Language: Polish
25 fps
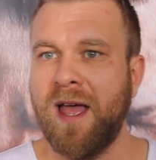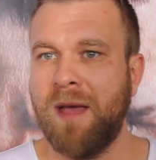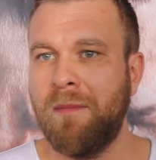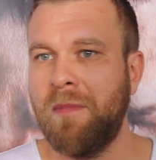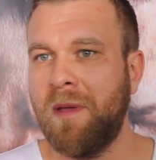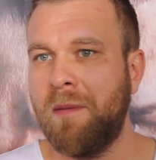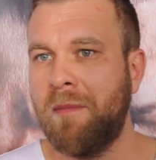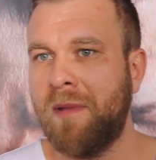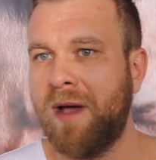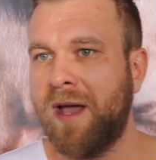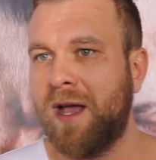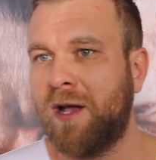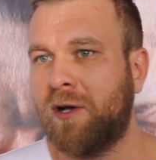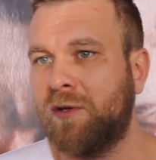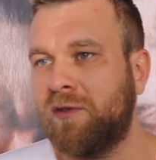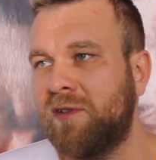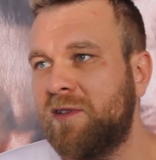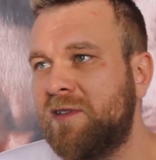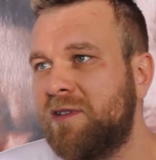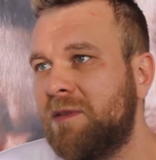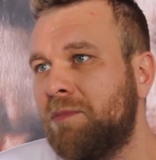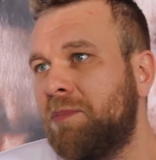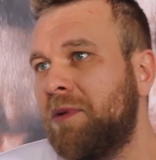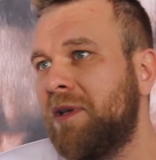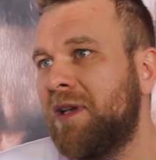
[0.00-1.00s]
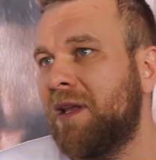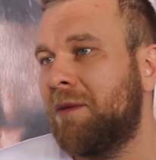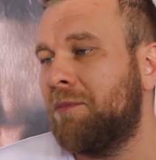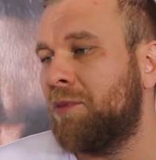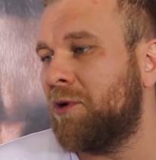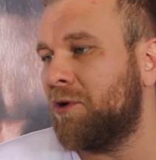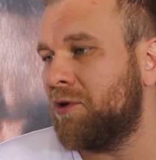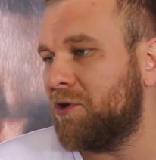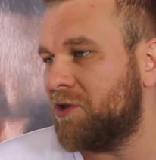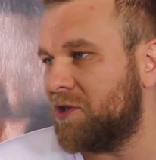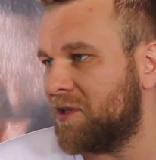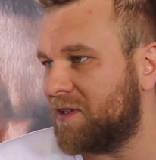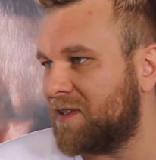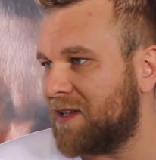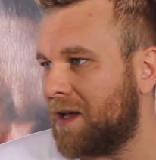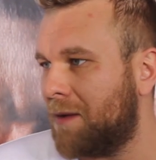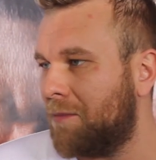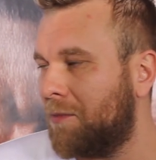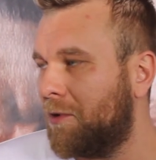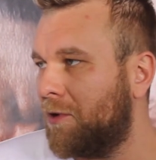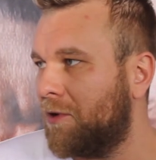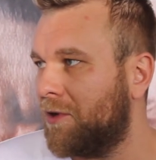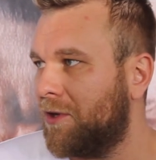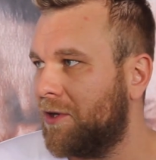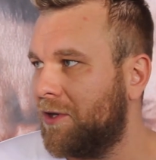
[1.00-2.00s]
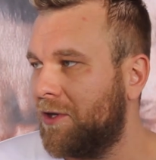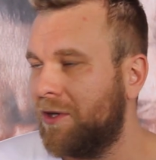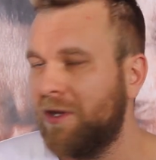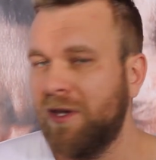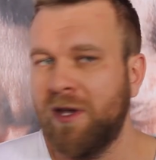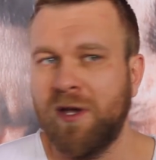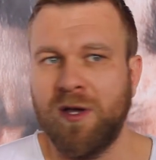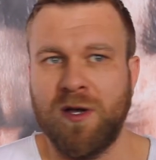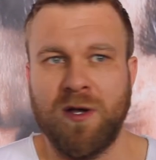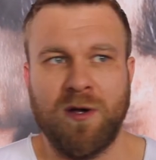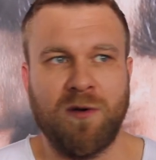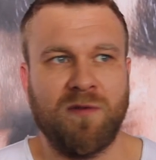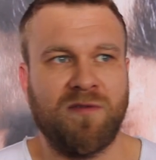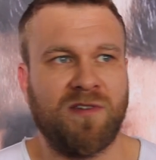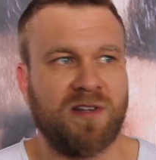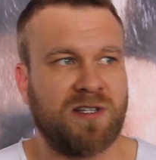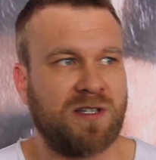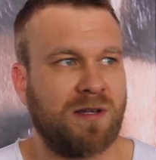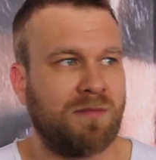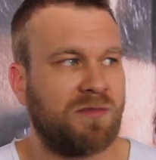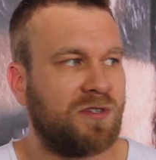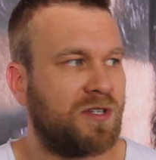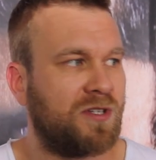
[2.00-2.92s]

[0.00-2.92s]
MMA jako dyscyplina broni się samo i uważam,